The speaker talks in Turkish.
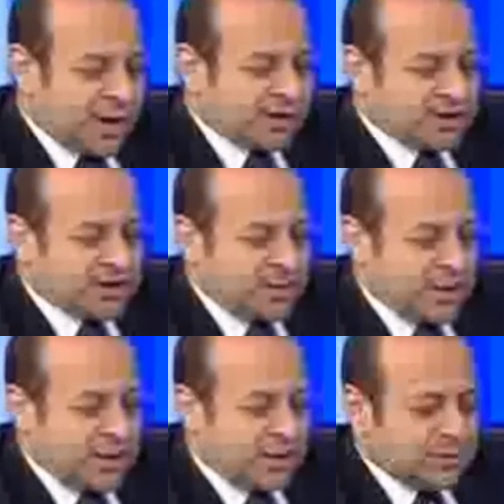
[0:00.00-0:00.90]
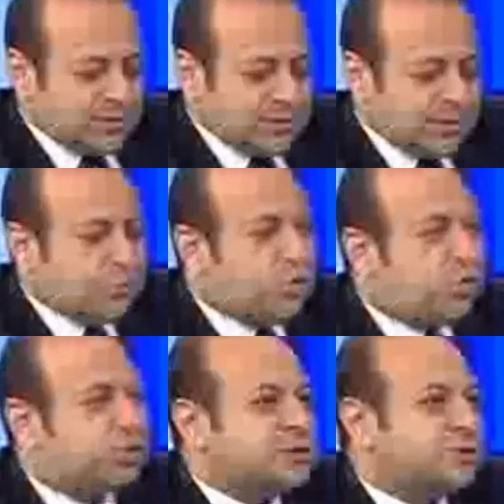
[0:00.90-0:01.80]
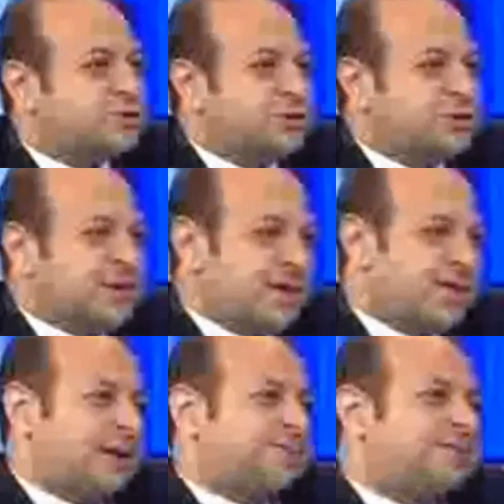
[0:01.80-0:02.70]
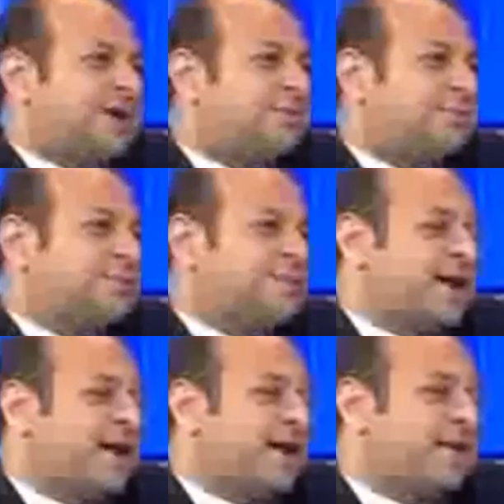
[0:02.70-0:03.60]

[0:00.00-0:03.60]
Cumartesi sabahı Tim Kongresi öncesi kendi aramızda yaptığımız